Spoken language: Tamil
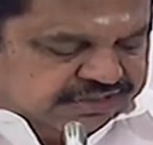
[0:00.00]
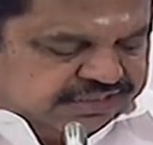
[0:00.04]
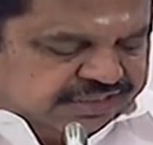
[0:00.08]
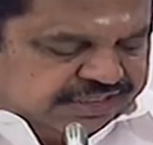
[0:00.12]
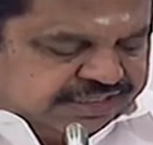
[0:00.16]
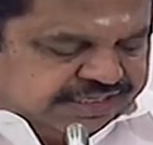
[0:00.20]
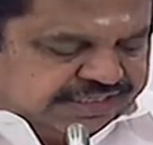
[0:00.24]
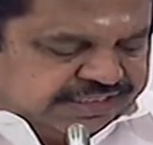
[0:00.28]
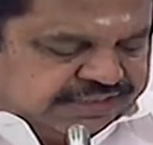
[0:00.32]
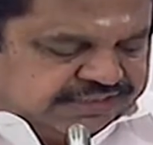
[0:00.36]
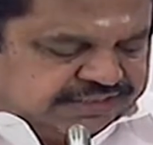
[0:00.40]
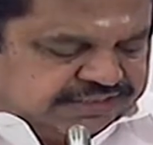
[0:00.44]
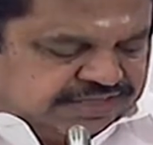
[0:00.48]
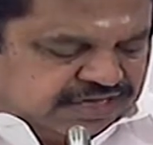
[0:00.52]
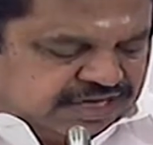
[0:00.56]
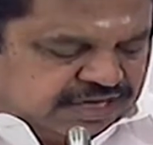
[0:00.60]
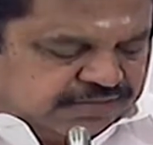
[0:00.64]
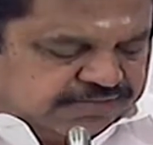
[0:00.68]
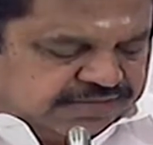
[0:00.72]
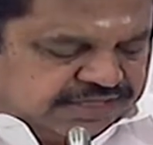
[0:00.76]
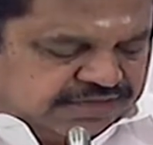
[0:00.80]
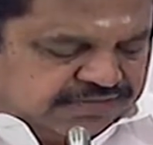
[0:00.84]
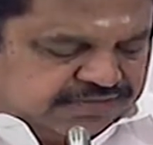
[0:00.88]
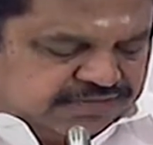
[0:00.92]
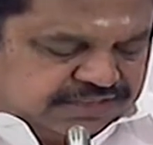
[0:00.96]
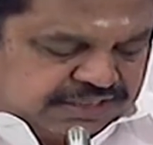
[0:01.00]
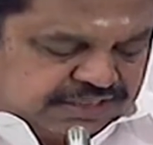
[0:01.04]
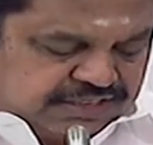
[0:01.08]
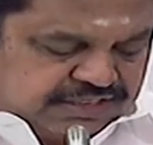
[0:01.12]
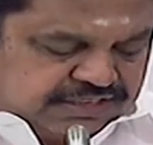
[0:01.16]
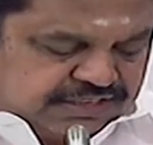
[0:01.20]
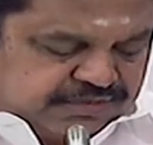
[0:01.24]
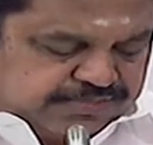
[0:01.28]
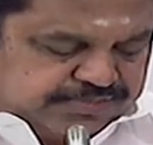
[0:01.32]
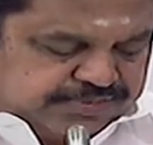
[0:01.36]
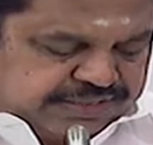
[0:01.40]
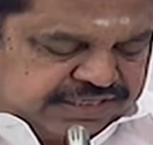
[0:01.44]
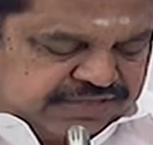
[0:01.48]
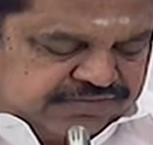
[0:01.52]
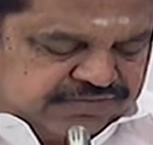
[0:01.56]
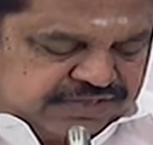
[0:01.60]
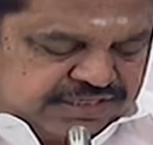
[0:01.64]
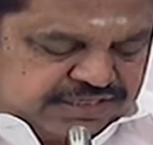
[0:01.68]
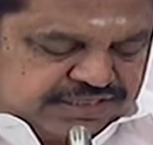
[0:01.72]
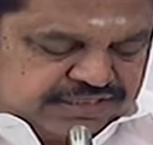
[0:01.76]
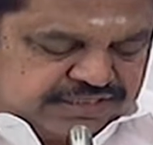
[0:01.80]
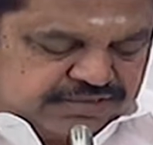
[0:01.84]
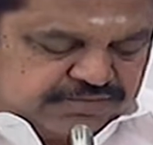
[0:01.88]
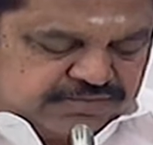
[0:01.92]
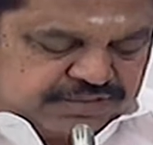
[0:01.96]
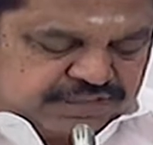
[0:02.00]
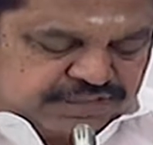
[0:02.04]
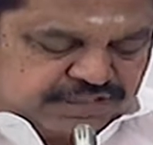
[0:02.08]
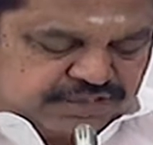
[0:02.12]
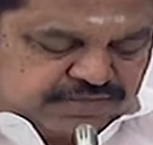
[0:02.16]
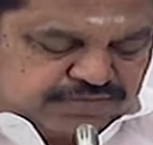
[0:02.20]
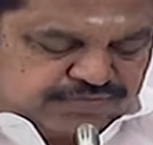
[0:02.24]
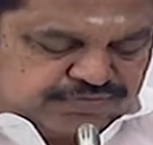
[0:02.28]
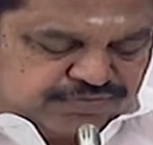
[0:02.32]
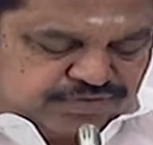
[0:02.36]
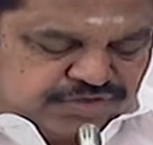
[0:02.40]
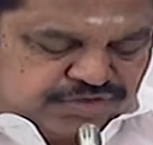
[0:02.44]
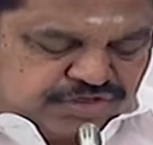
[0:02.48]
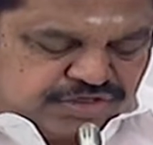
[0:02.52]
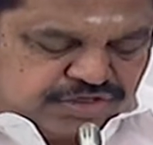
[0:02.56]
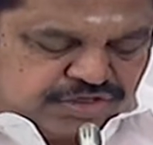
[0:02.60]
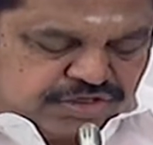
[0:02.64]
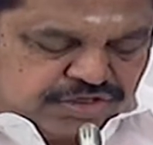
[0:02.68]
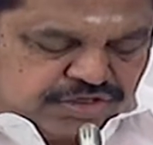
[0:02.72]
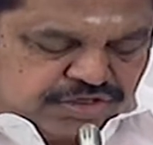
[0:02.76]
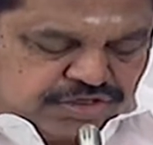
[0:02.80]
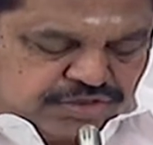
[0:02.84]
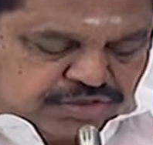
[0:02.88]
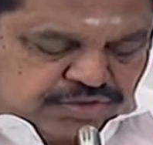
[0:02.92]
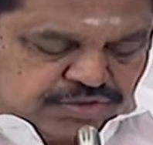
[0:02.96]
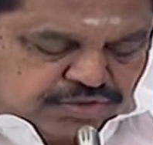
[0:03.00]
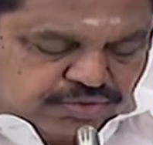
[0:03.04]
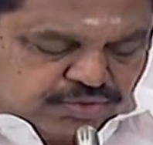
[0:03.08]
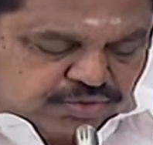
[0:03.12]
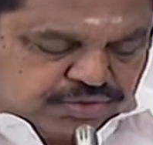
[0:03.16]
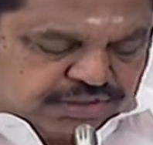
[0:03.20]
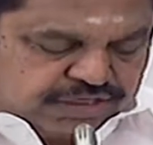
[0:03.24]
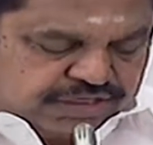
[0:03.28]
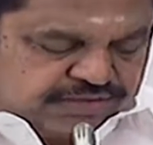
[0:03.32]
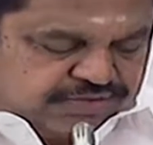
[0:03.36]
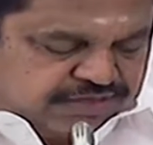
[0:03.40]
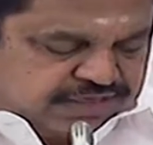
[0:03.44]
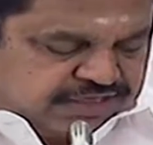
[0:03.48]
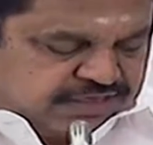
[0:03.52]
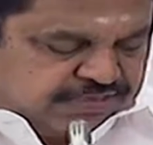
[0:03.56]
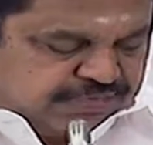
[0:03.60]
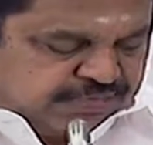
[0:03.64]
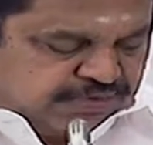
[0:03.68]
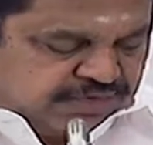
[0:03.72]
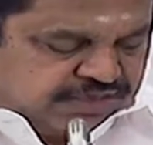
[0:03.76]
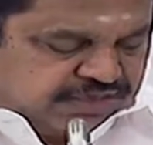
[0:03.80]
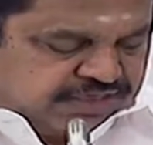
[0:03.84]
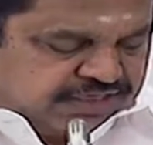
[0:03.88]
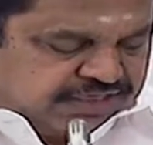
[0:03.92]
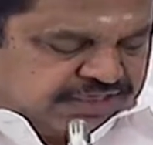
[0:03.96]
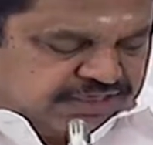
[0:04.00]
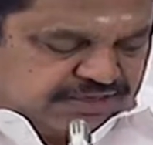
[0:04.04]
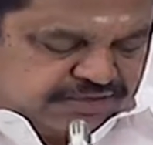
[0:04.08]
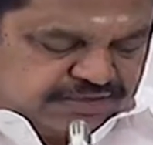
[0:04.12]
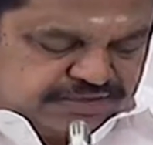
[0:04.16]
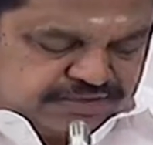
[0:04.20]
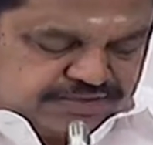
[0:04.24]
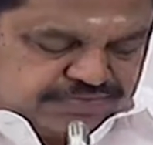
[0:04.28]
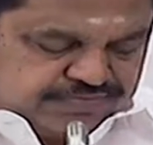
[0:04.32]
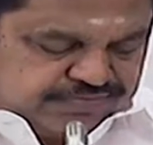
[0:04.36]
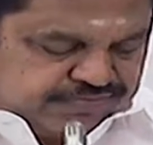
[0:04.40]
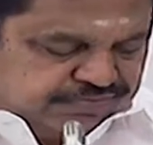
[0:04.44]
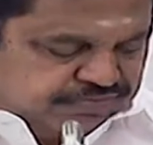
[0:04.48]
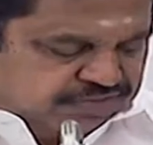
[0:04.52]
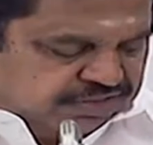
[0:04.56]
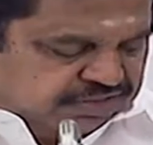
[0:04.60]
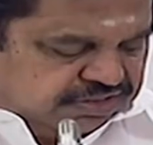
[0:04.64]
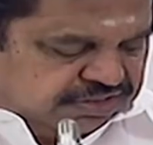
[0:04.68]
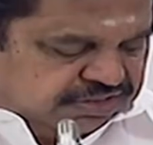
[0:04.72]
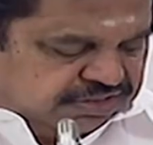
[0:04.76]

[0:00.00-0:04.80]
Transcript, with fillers: ஜவுளி கண்காட்சி கோவை மாவட்டத்தில் கொடிசியாவில் இரண்டு கோடி மதிப்பில் நடத்தப்படும் எனவும்